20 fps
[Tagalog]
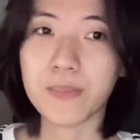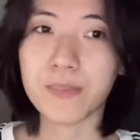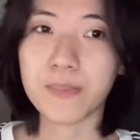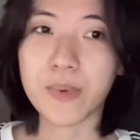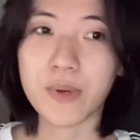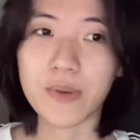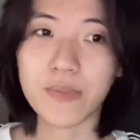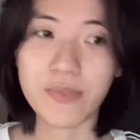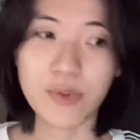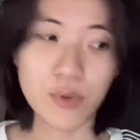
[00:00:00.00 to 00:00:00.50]

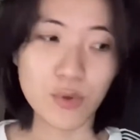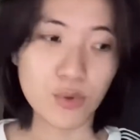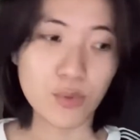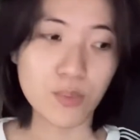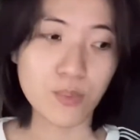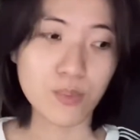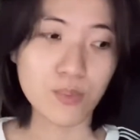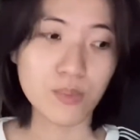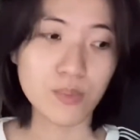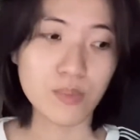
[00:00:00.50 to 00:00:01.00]

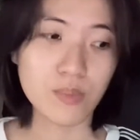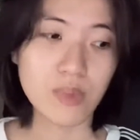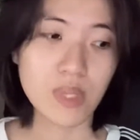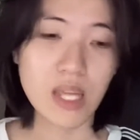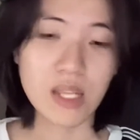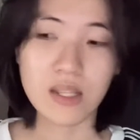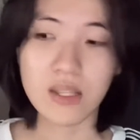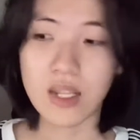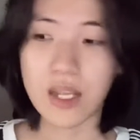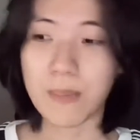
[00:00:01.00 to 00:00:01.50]
perfume
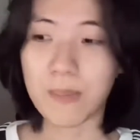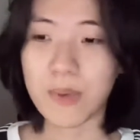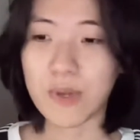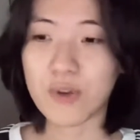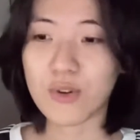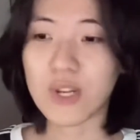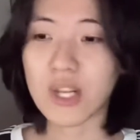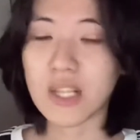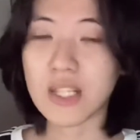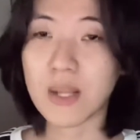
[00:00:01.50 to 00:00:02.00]
that day.
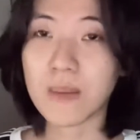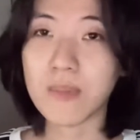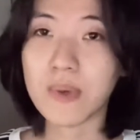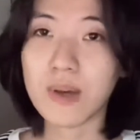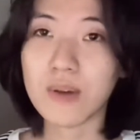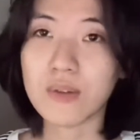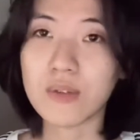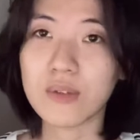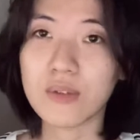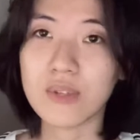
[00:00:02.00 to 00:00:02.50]
Pero nagtabi
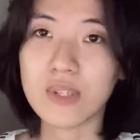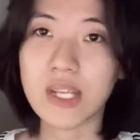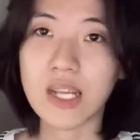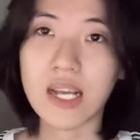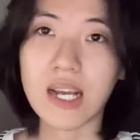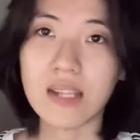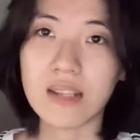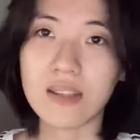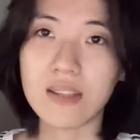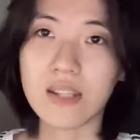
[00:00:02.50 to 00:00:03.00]
ako ng
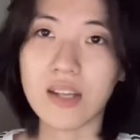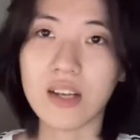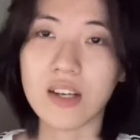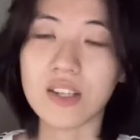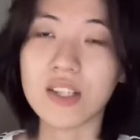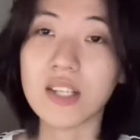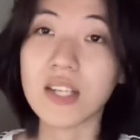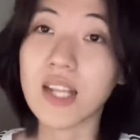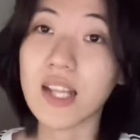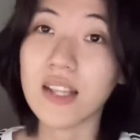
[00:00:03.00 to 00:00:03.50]
decant ng
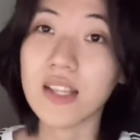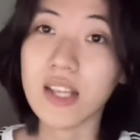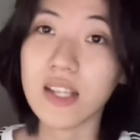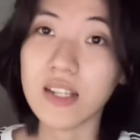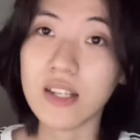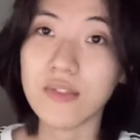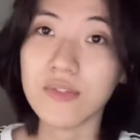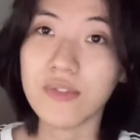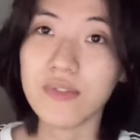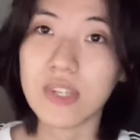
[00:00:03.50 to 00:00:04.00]
Chanel
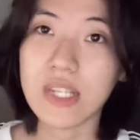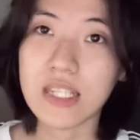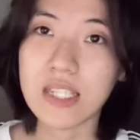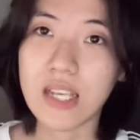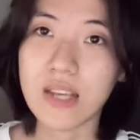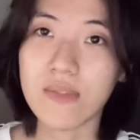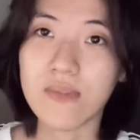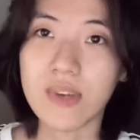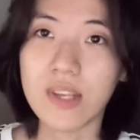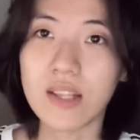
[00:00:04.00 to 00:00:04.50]

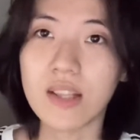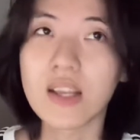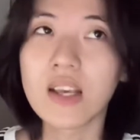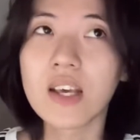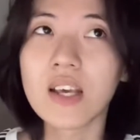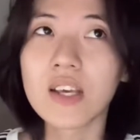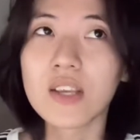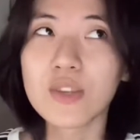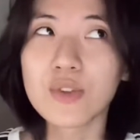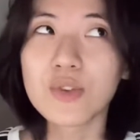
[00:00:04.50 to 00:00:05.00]

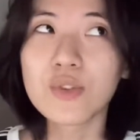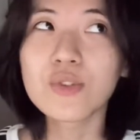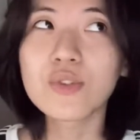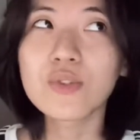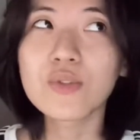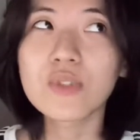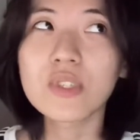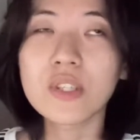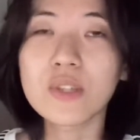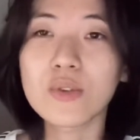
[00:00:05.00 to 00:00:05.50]
1957. Yun
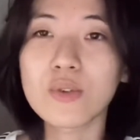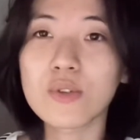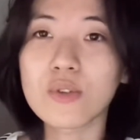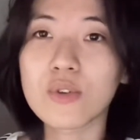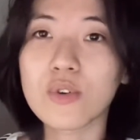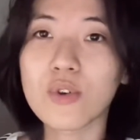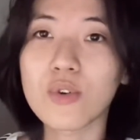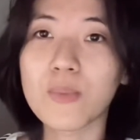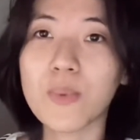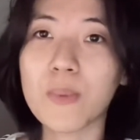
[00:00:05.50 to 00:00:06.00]
yung sinuot
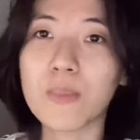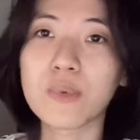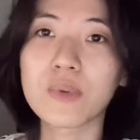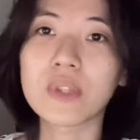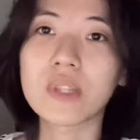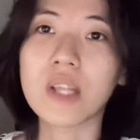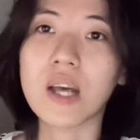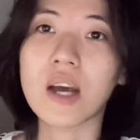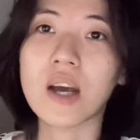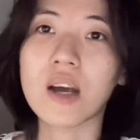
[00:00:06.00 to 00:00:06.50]
ko
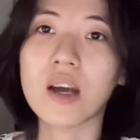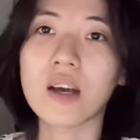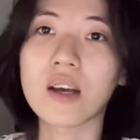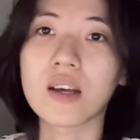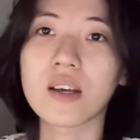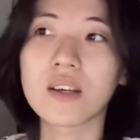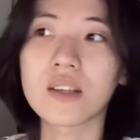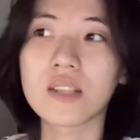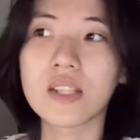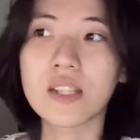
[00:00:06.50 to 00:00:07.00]
papunta
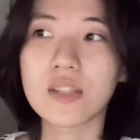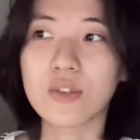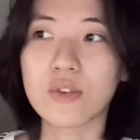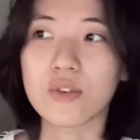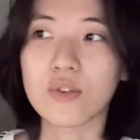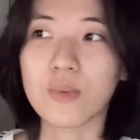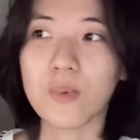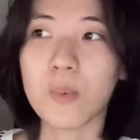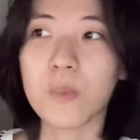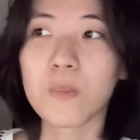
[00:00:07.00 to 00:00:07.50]
dito
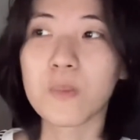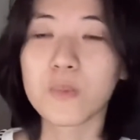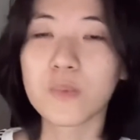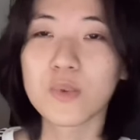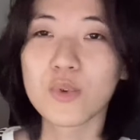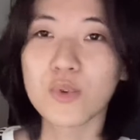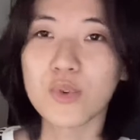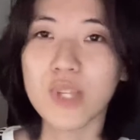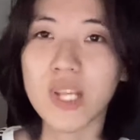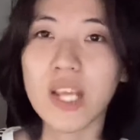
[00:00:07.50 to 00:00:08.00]
nung,
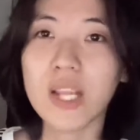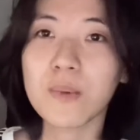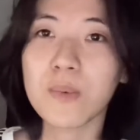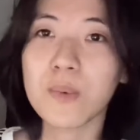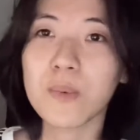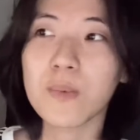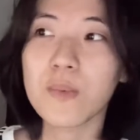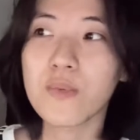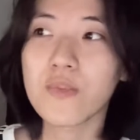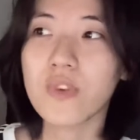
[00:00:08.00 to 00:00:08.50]
nung day na
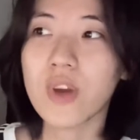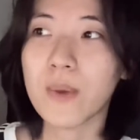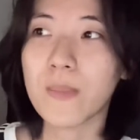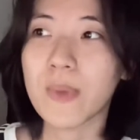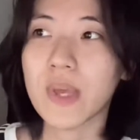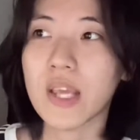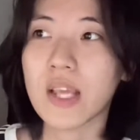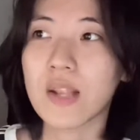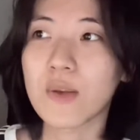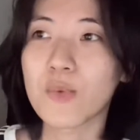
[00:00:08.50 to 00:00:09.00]
mag
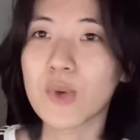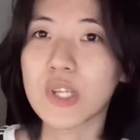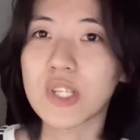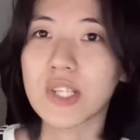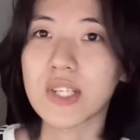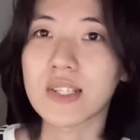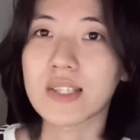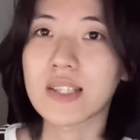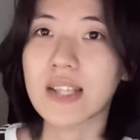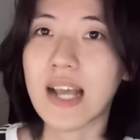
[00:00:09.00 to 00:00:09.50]
kami, which
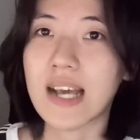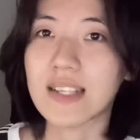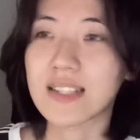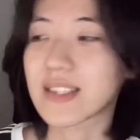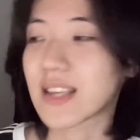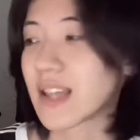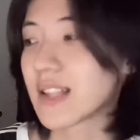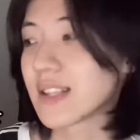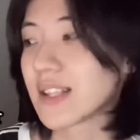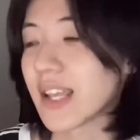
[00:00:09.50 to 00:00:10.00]
is last
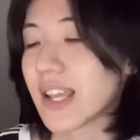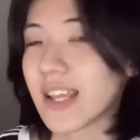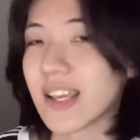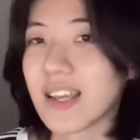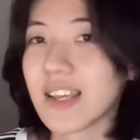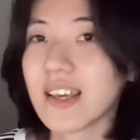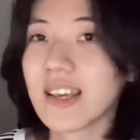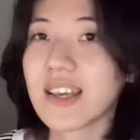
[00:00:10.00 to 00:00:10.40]
Sunday.